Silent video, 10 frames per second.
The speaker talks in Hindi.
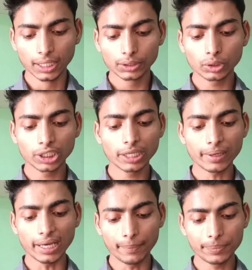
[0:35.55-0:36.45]
तो ये
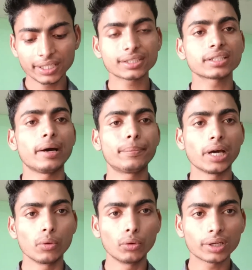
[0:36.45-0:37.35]
वाला एप्लीकेशन आप
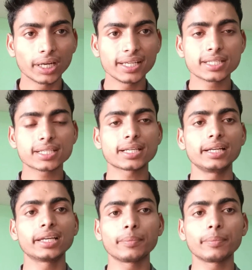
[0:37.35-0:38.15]
डाउनलोड कर लें जिसका लिंक